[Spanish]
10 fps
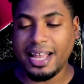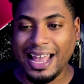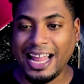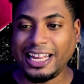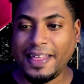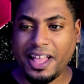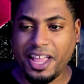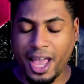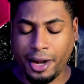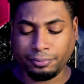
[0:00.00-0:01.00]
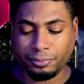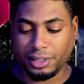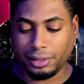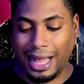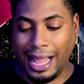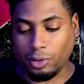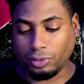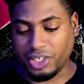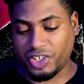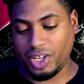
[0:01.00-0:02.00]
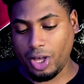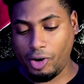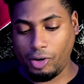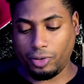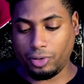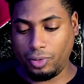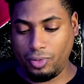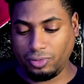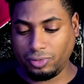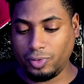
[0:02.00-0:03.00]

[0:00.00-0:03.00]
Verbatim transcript: El día de ayer aconteció un,